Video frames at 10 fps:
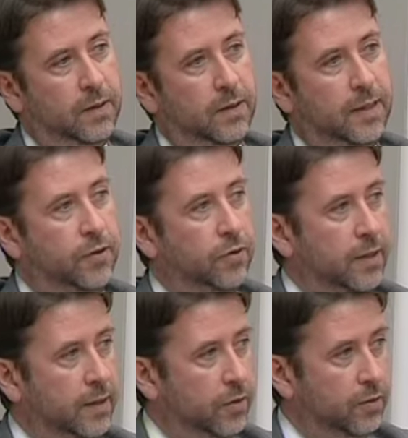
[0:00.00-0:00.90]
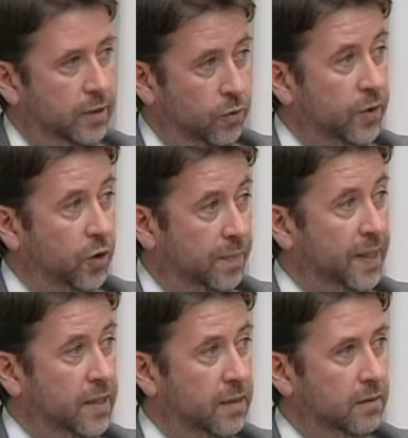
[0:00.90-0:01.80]
claro que quiero tener un mejor
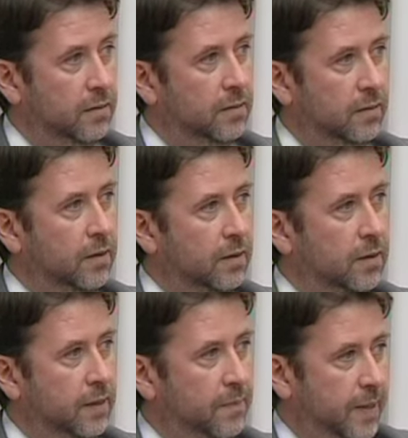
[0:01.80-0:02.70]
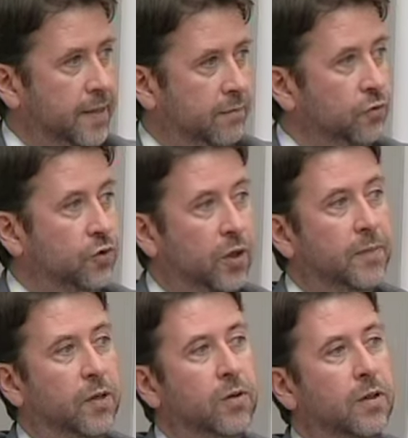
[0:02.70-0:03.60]
país, eh, que España funcione
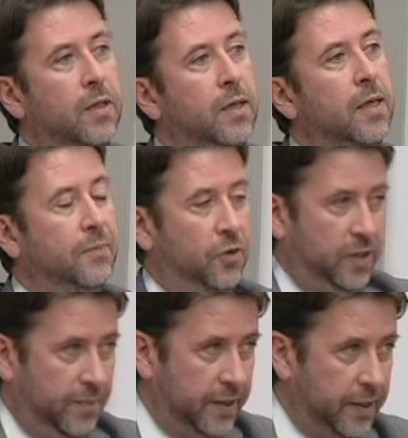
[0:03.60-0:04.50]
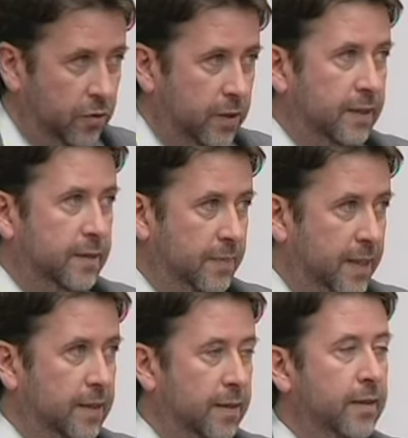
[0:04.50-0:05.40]
mejor pero también quiero que ese
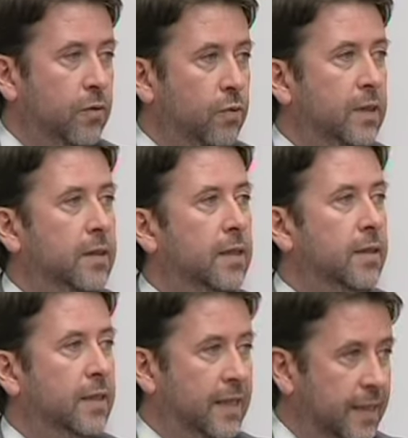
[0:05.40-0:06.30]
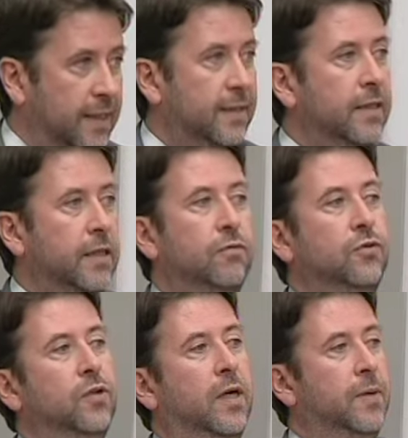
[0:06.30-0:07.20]
país tenga en cuenta que Canarias tiene que
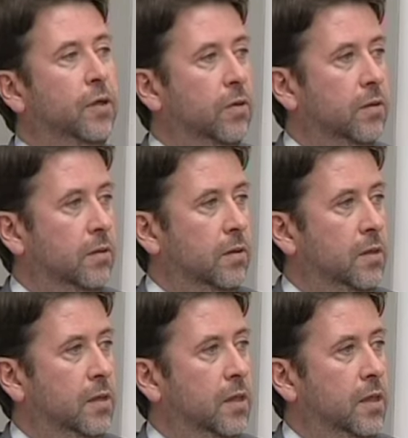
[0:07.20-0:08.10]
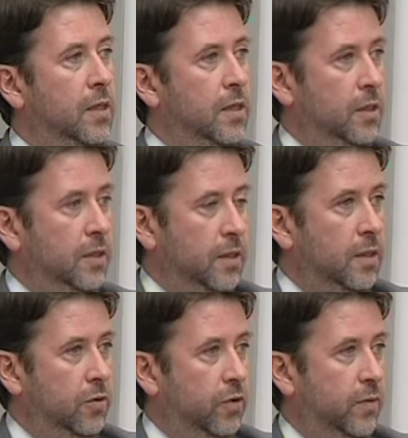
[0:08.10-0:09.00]
funcionar mejor.
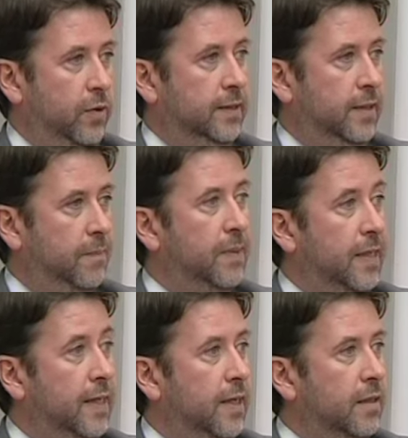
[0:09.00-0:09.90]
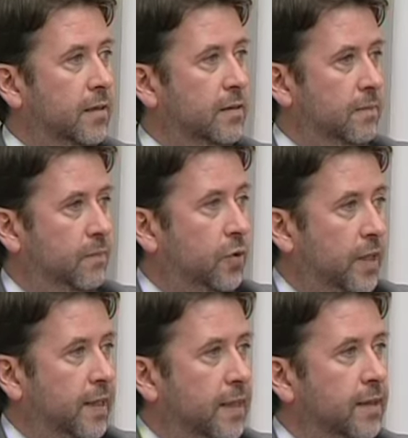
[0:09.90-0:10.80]
Y lo que voy a hacer es pelear por
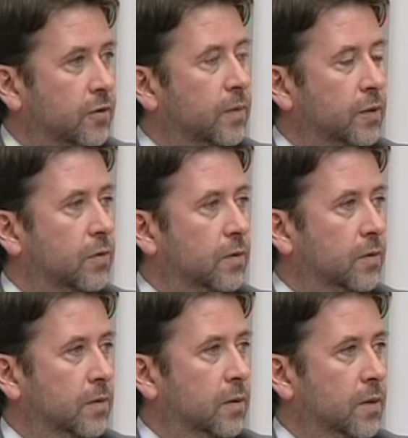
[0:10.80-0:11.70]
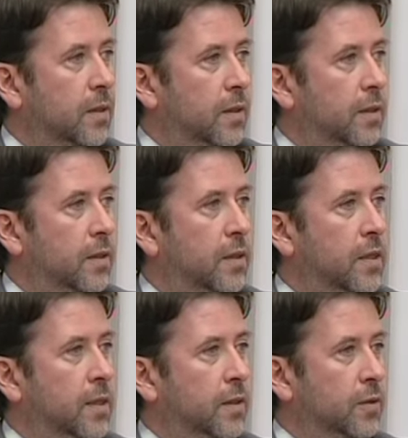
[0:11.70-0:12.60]
Canarias, sobre todo. ¿eh?
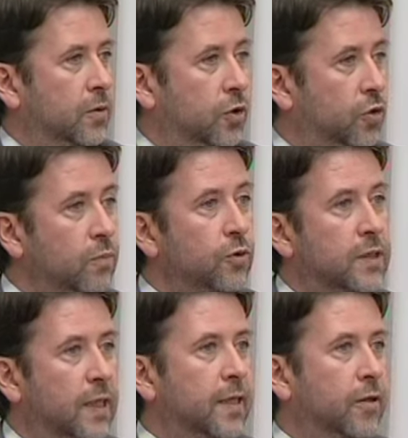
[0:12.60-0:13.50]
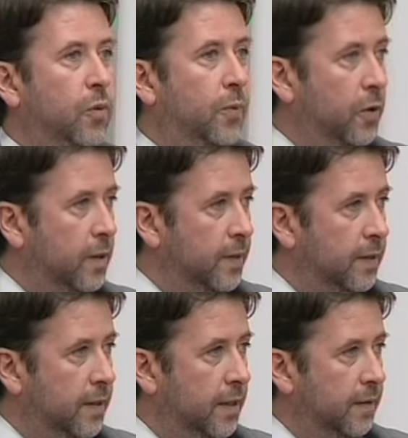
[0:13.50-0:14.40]
Yo estoy muy cerca de los problemas
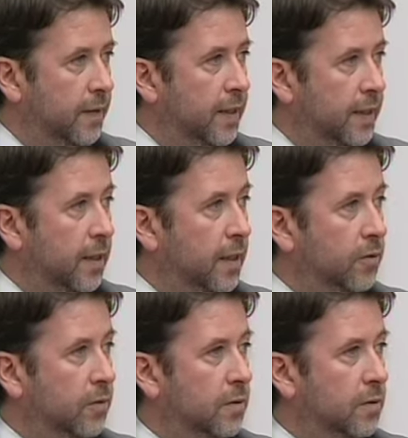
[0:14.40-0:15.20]
de la, de la isla,